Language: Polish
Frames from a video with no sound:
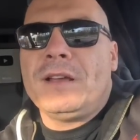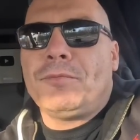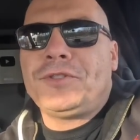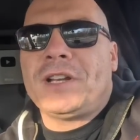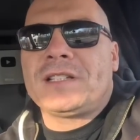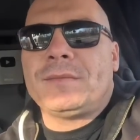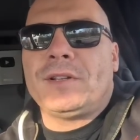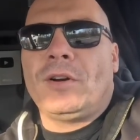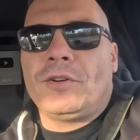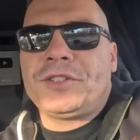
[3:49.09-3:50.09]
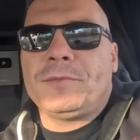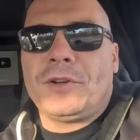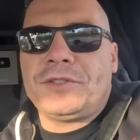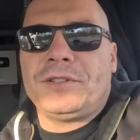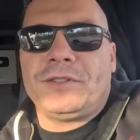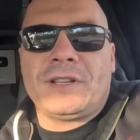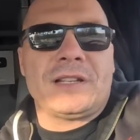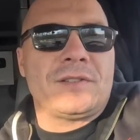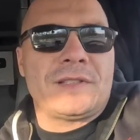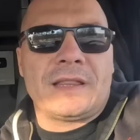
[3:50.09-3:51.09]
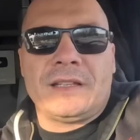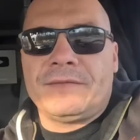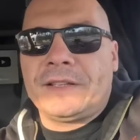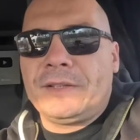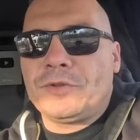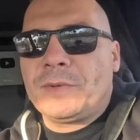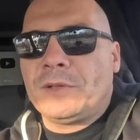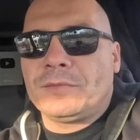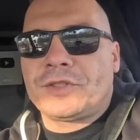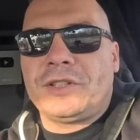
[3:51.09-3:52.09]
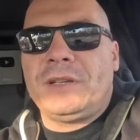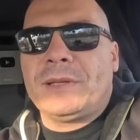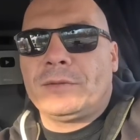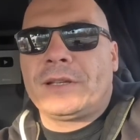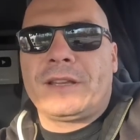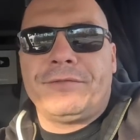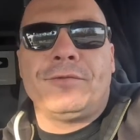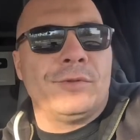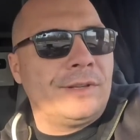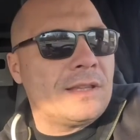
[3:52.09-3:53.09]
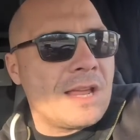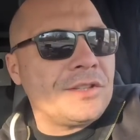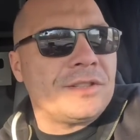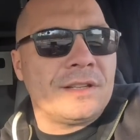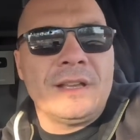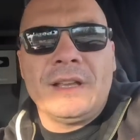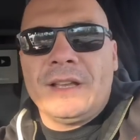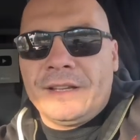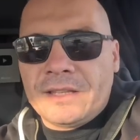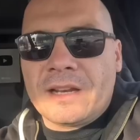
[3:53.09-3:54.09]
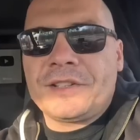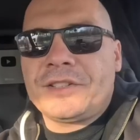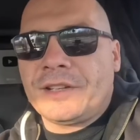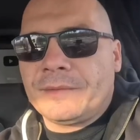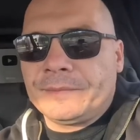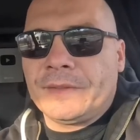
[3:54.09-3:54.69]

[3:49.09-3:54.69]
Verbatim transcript: później następne 8 godzin, no i teraz ostatnie dwa dni już będą, 3 dni będą takie full, 11, 11,